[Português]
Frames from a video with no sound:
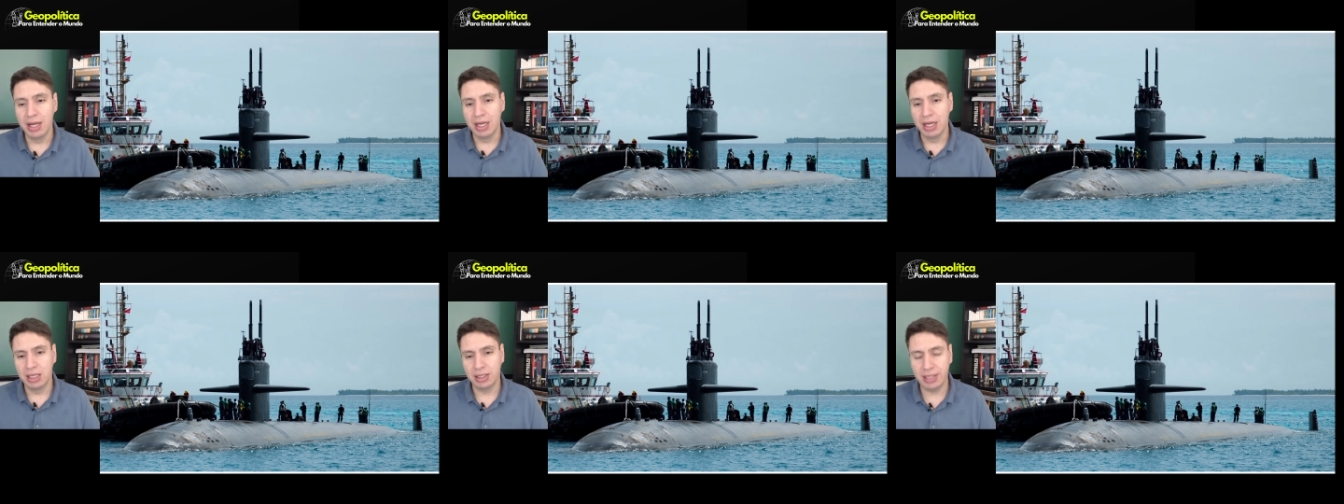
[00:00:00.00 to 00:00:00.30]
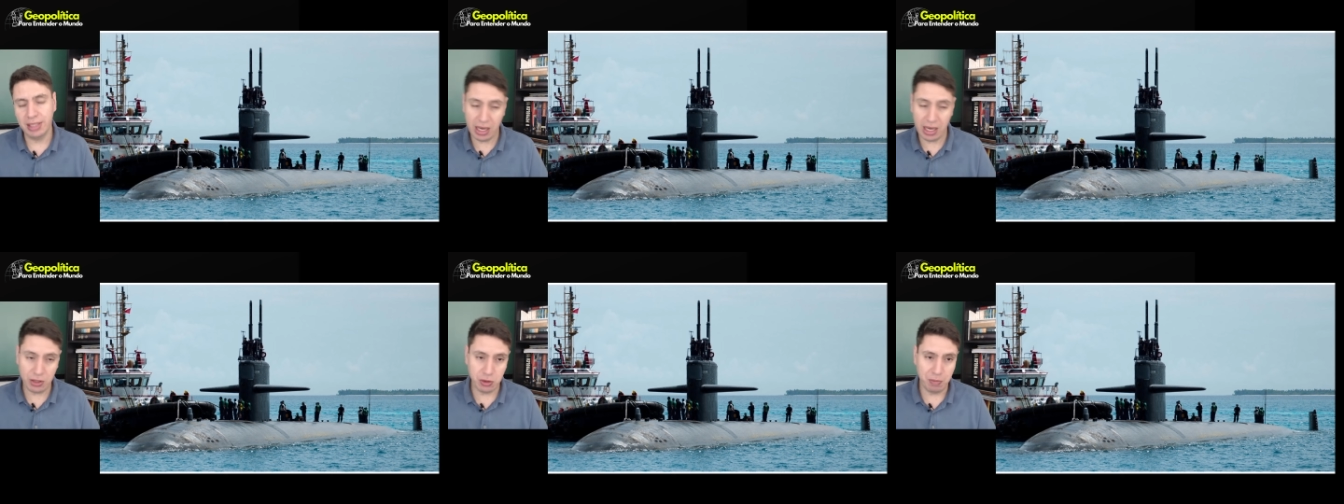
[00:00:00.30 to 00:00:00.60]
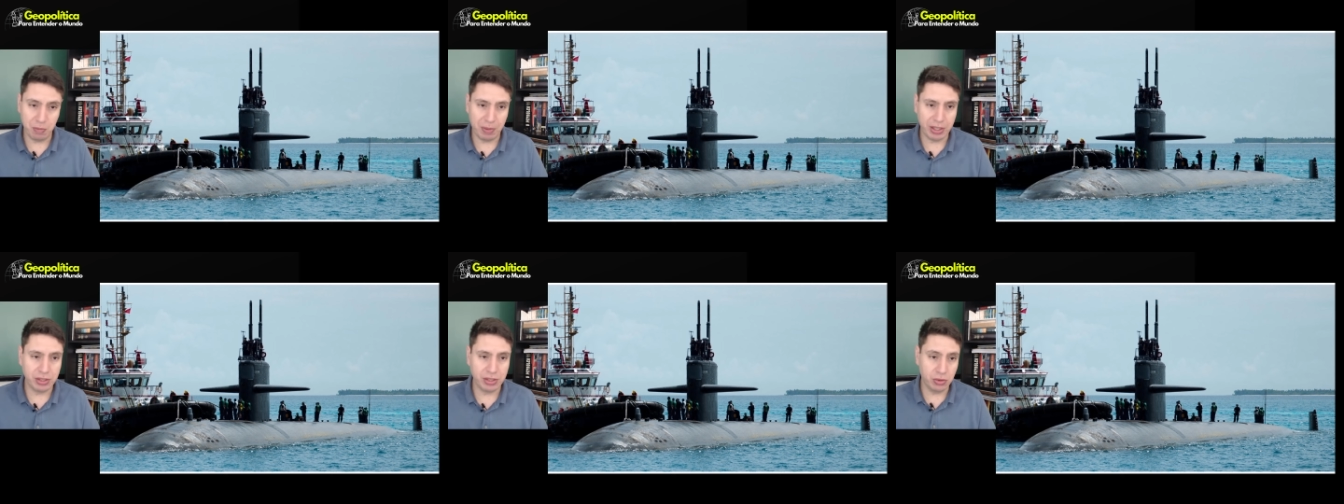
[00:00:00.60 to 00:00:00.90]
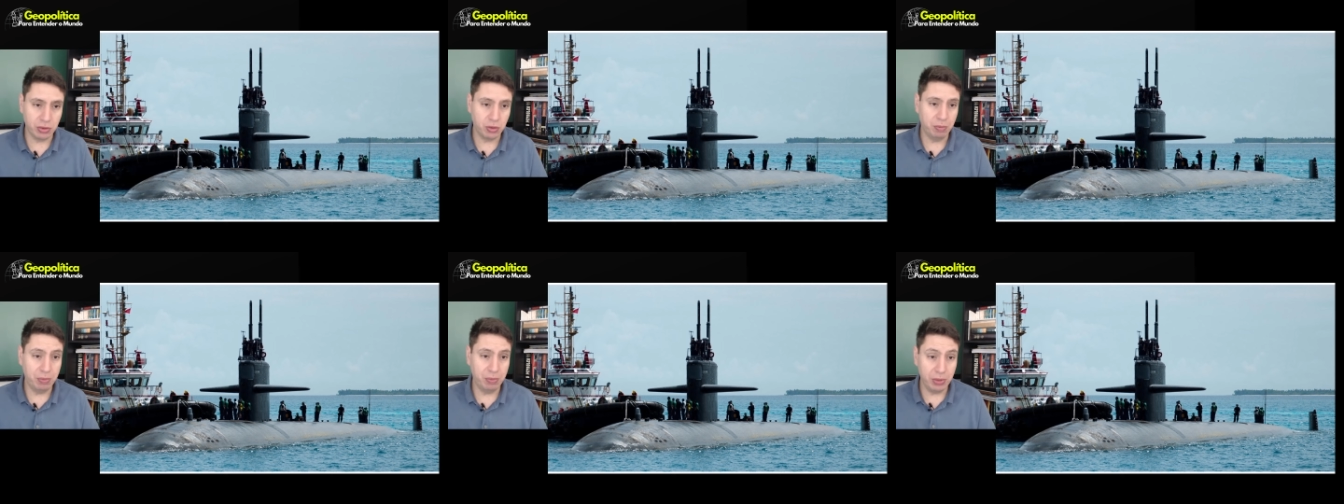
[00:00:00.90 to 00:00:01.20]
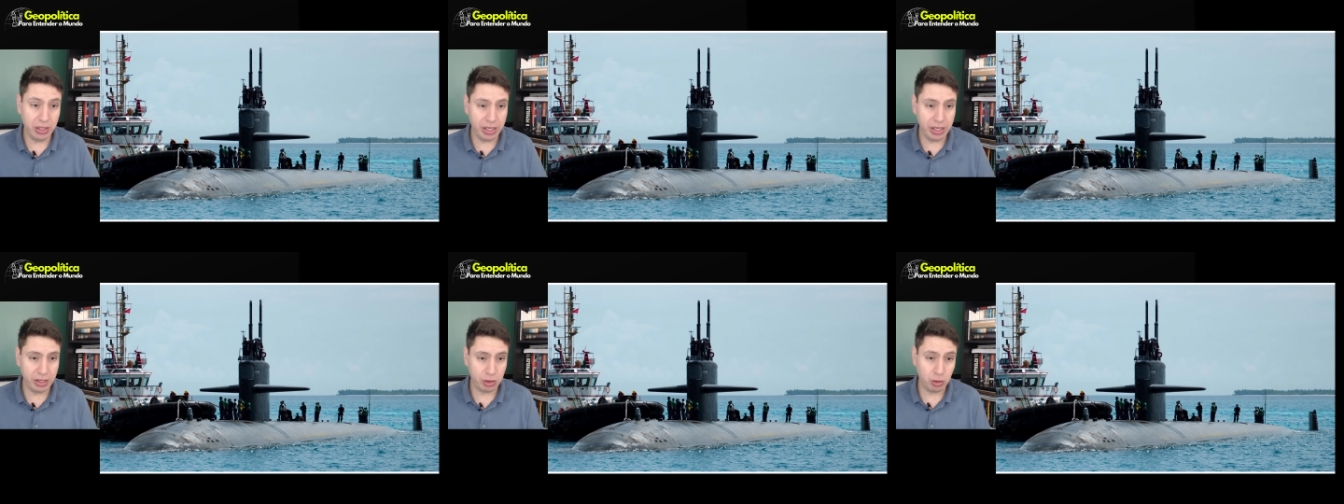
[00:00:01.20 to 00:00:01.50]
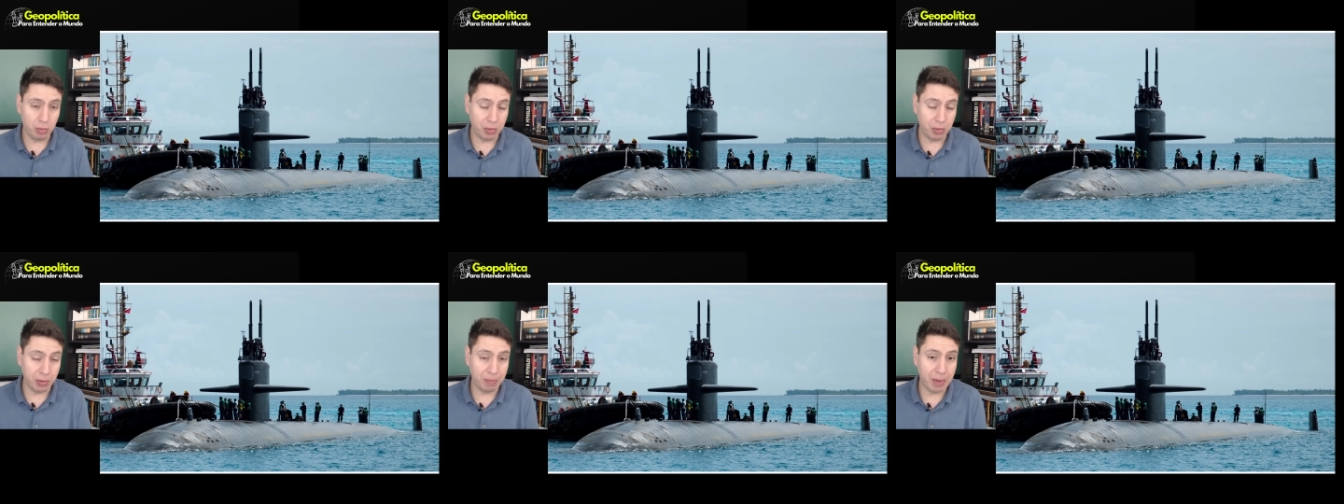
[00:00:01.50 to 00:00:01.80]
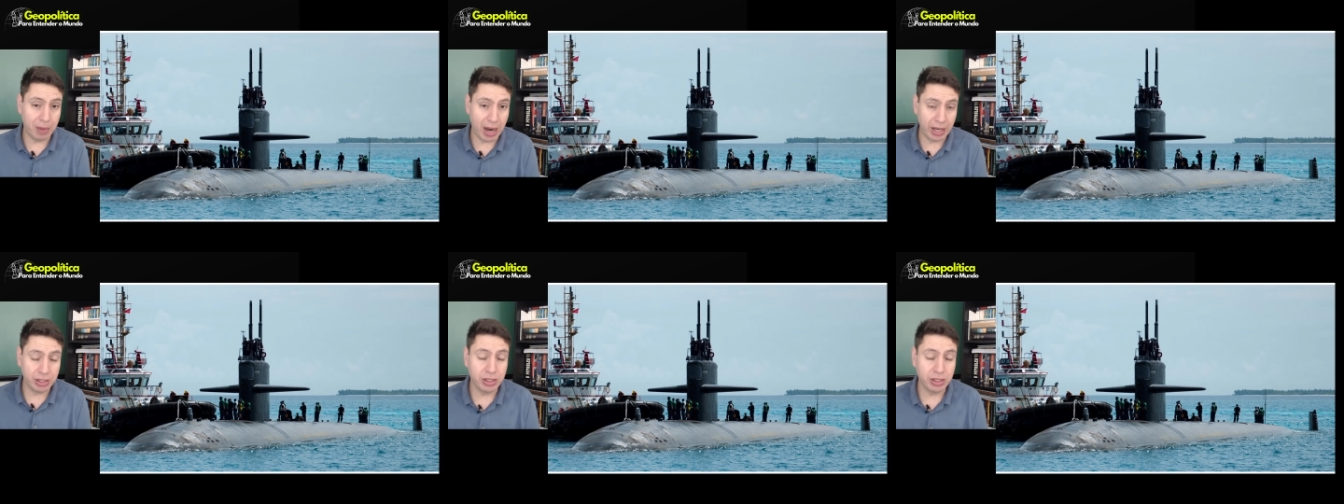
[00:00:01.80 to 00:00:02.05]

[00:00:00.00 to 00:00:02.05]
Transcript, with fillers: seja o prestígio político por parte